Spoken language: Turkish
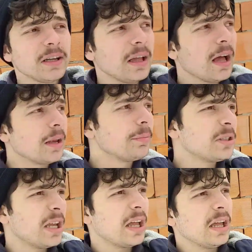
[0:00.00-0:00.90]
Yani
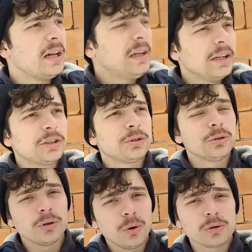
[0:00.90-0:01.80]
bize iki
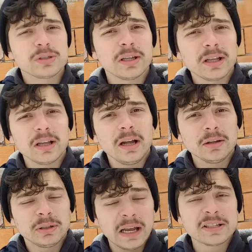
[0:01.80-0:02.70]
gün olsa da
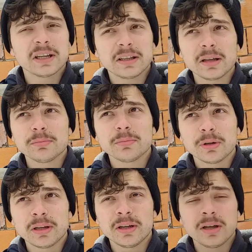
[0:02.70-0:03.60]
gerçekten
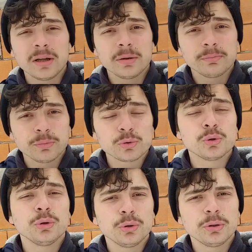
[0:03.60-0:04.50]
e,
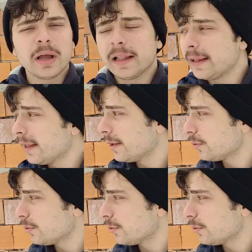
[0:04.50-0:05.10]
uzun gün geldi.